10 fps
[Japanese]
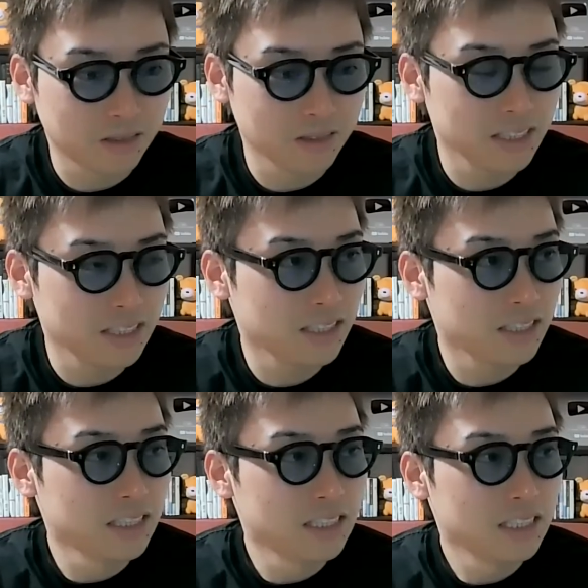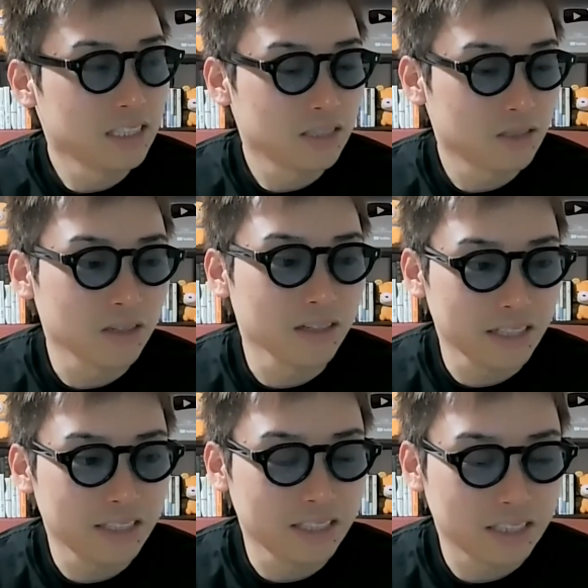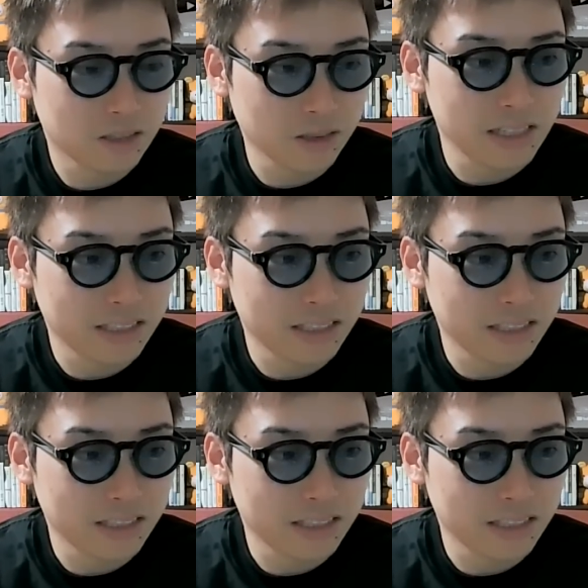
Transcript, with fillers: ここに、の時に、